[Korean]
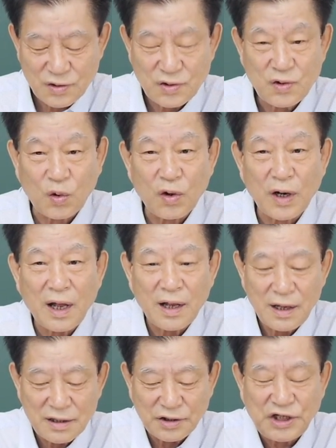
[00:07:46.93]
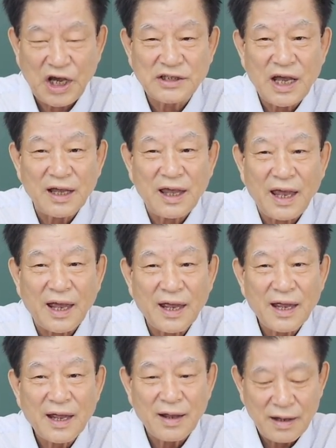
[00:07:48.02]
조교나 그 제자에게
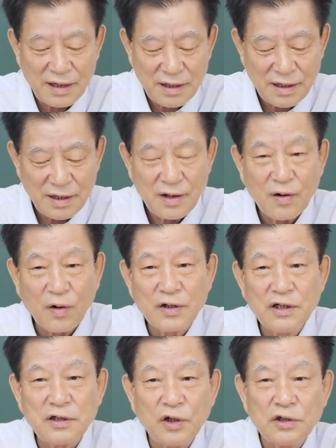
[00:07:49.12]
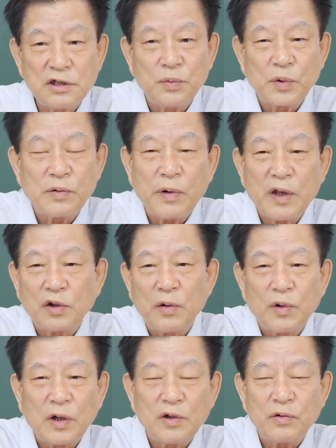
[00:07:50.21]
이 신문 좀 봐, 이거
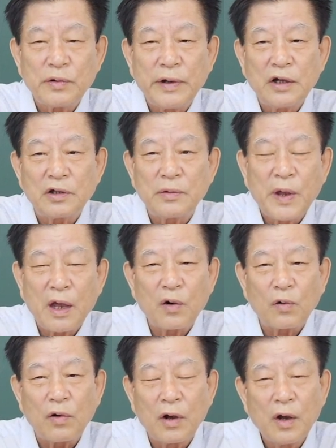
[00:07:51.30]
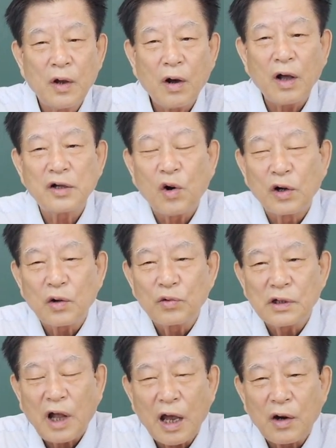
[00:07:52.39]
좀 해 해놓고 그 어려운
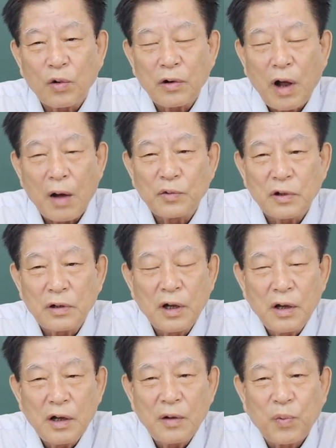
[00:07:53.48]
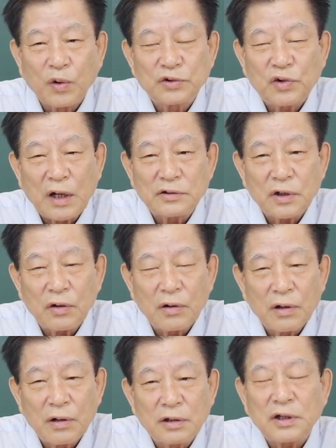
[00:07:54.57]
일 다 해놓고는 아무도 보수도 안 줘요.
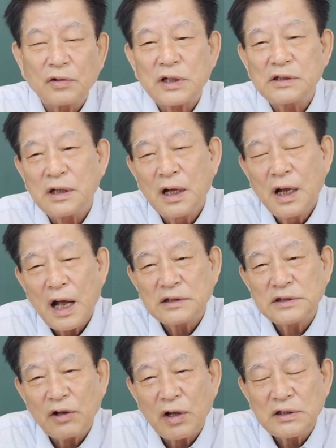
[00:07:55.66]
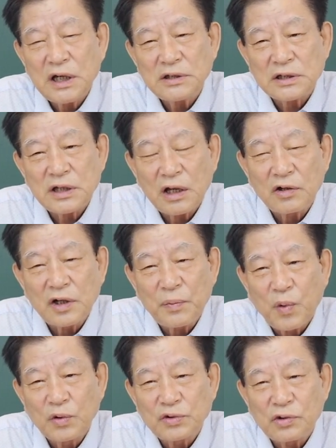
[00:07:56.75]
그렇다고 사실 학생과 제자 사이는 어떻게
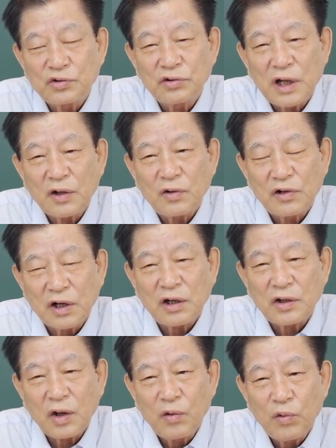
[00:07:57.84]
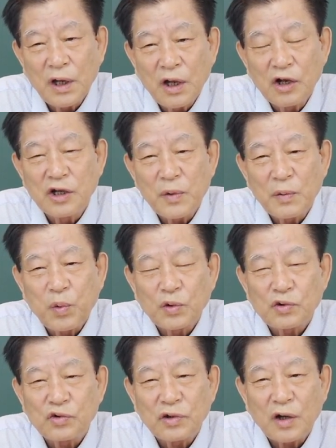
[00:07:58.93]
보수를 준다는 것도 그렇게 돼요. 예를 들면
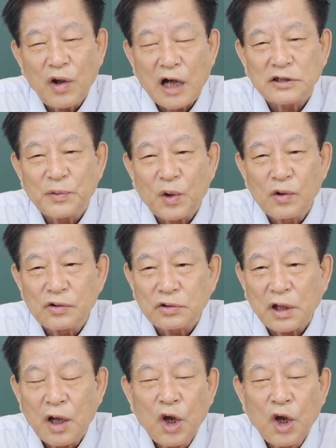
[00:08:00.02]
보수를 준대 너 학점을 올려줄게